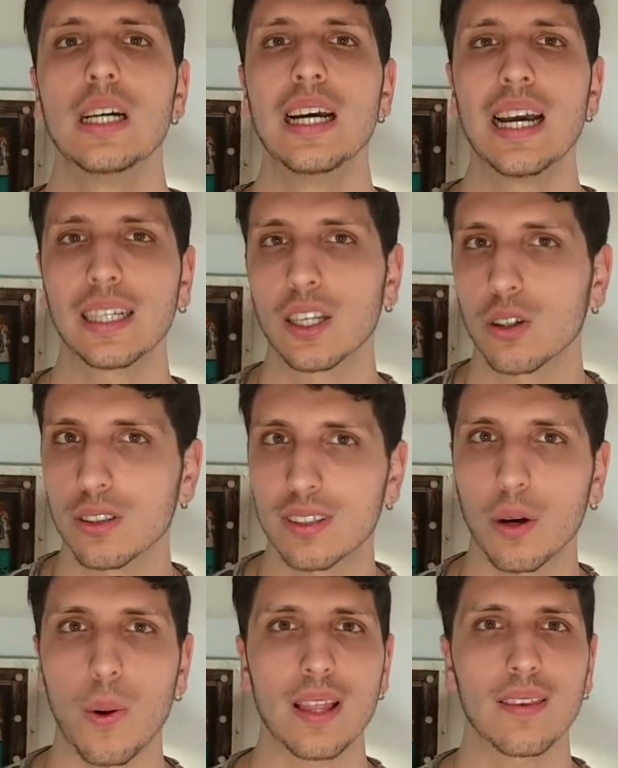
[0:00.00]
Di
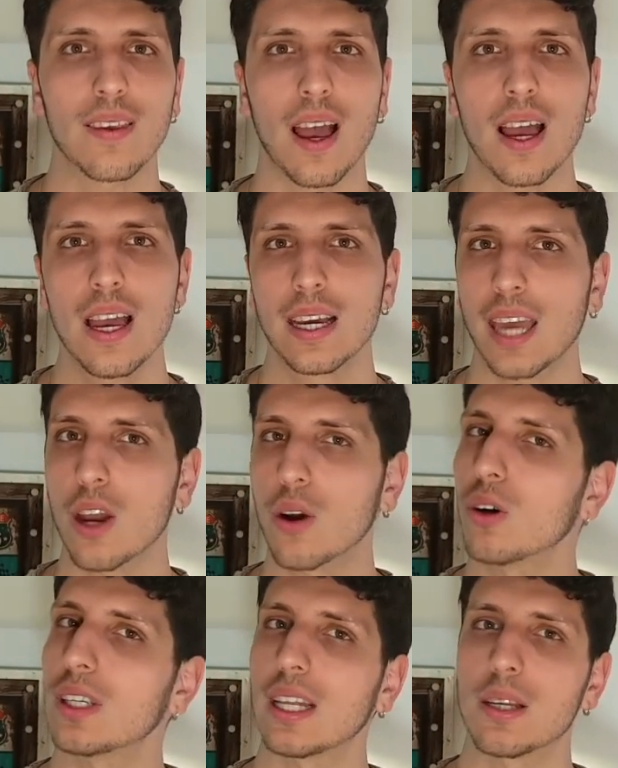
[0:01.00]
conseguenza, che
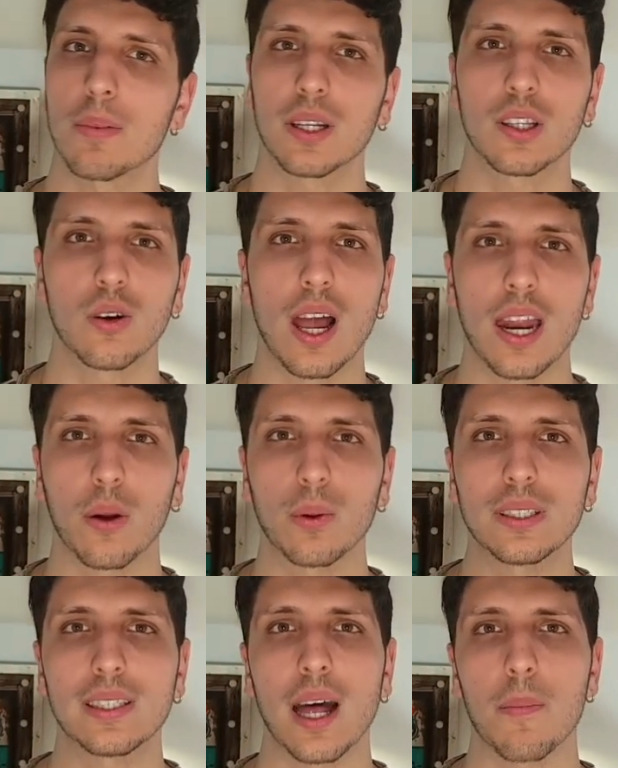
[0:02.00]
cosa ha di particolare
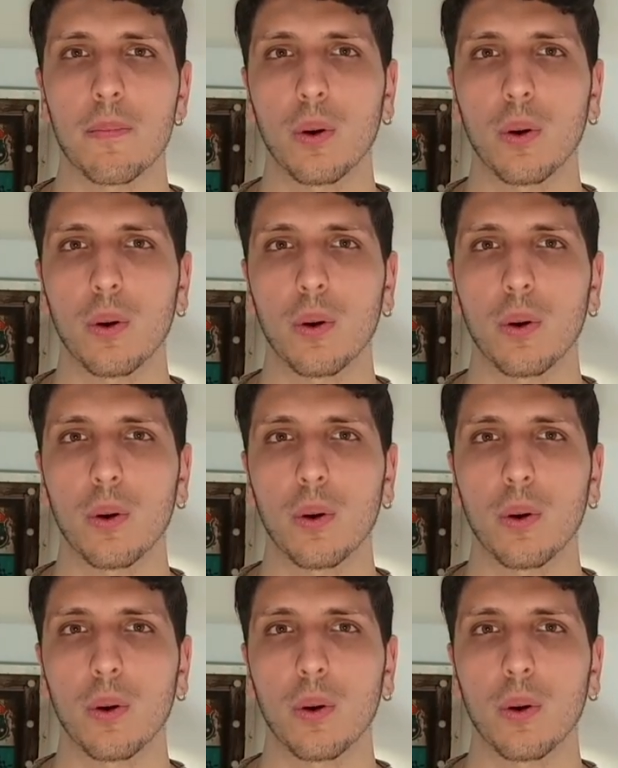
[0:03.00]
quest'app?